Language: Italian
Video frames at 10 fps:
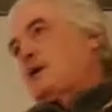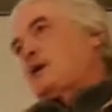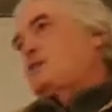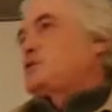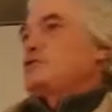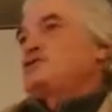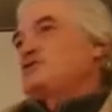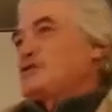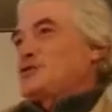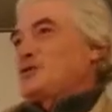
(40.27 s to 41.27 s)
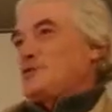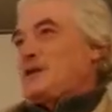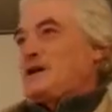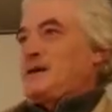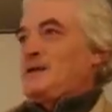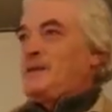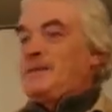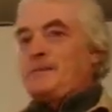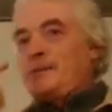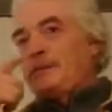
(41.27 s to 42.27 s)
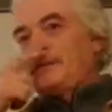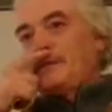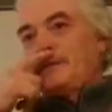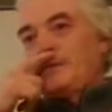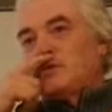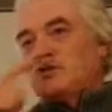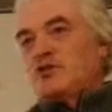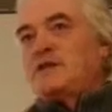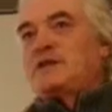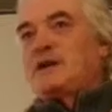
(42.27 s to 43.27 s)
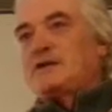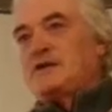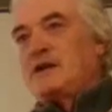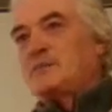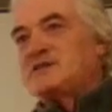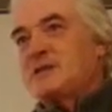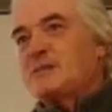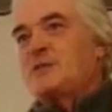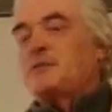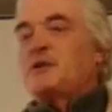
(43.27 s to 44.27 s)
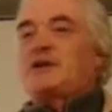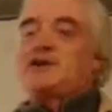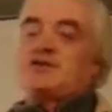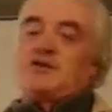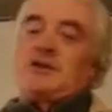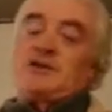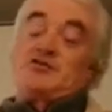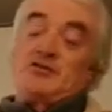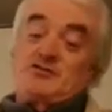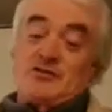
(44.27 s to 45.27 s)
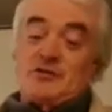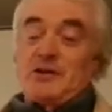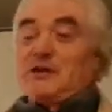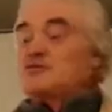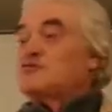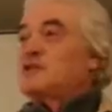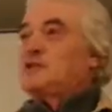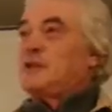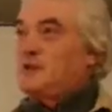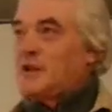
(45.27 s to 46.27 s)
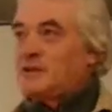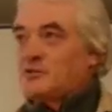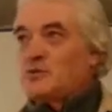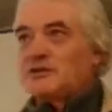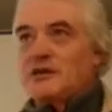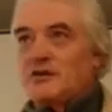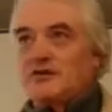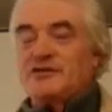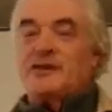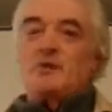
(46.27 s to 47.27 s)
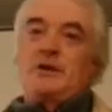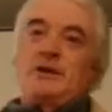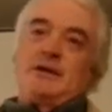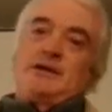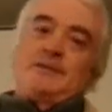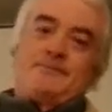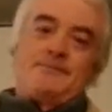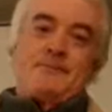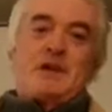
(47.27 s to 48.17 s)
abito vicino a Tomba. Non sono entrato nell'appezzamento perché so che Giorgio è un insuscettibile su queste cose, quindi